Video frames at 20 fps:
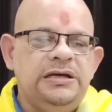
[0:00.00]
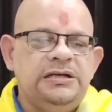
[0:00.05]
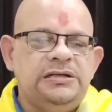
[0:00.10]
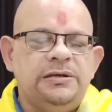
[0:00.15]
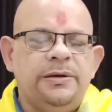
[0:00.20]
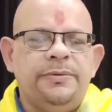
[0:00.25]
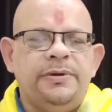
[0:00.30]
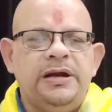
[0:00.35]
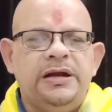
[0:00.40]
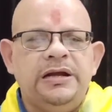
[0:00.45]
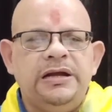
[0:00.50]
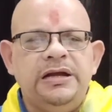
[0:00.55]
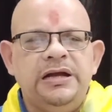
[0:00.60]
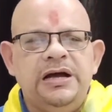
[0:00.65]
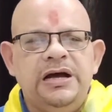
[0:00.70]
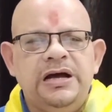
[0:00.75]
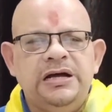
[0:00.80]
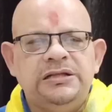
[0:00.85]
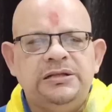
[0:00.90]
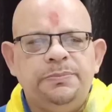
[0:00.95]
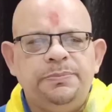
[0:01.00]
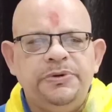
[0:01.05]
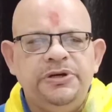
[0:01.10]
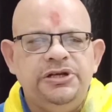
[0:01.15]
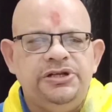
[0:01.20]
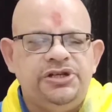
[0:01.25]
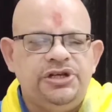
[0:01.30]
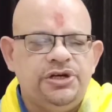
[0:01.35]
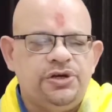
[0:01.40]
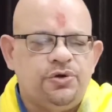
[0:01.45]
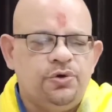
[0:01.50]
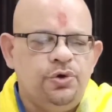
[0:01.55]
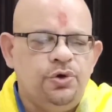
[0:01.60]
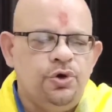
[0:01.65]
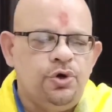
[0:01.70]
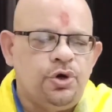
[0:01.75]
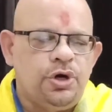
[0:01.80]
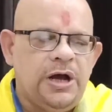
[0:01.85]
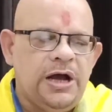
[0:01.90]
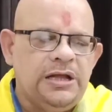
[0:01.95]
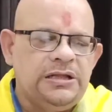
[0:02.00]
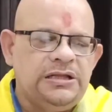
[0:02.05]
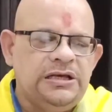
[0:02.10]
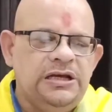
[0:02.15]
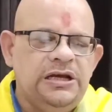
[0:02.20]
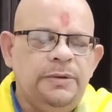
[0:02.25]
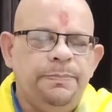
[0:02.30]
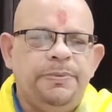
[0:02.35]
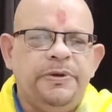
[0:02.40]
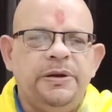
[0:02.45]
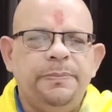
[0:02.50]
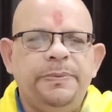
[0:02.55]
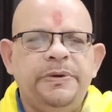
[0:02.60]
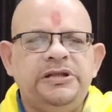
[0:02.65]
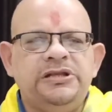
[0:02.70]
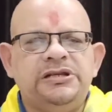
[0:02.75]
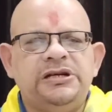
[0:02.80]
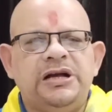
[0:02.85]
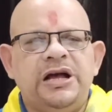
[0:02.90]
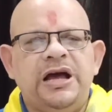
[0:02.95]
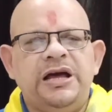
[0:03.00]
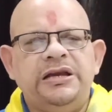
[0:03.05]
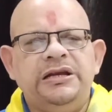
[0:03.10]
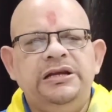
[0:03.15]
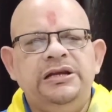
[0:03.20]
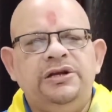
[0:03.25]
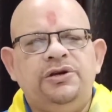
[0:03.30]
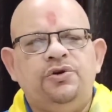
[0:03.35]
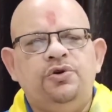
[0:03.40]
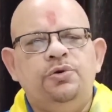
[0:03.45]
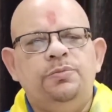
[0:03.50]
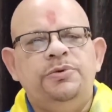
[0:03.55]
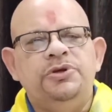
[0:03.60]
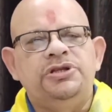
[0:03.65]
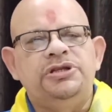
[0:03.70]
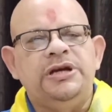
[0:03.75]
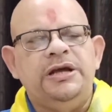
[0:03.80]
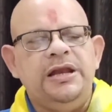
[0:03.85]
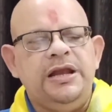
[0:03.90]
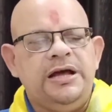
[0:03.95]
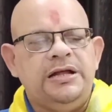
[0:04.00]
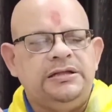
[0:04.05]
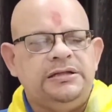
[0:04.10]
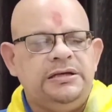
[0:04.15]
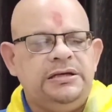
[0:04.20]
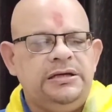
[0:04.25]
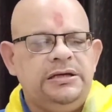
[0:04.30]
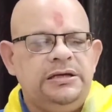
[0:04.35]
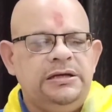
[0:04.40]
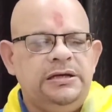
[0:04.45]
सब रंगे हाथ पीछे को लुकाते फिर पिचकारी खूब चलाते